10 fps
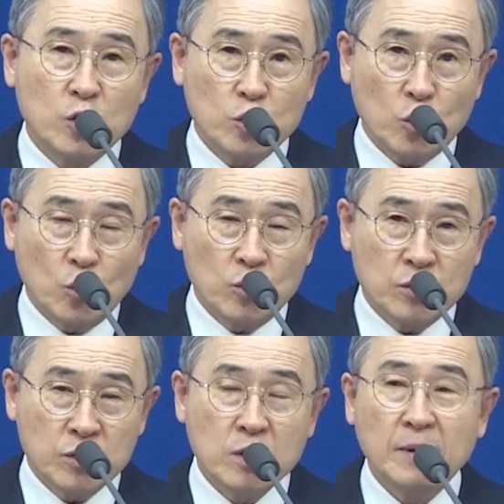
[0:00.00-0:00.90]

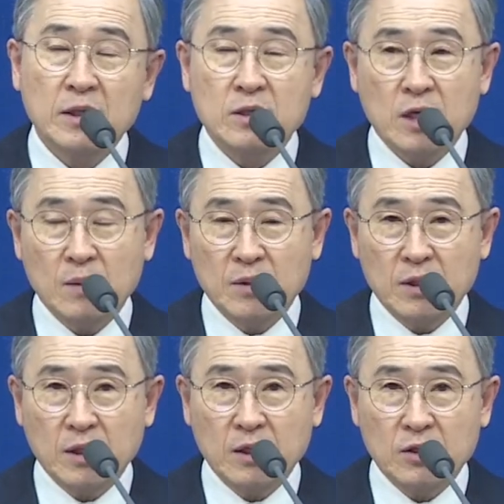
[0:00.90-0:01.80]
용서받은 사람이
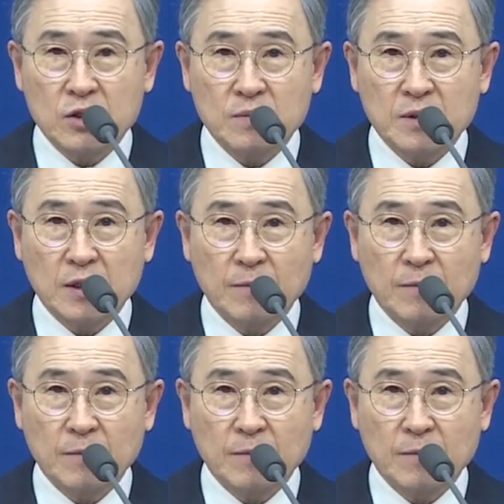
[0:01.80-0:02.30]
들어가는 것입니다.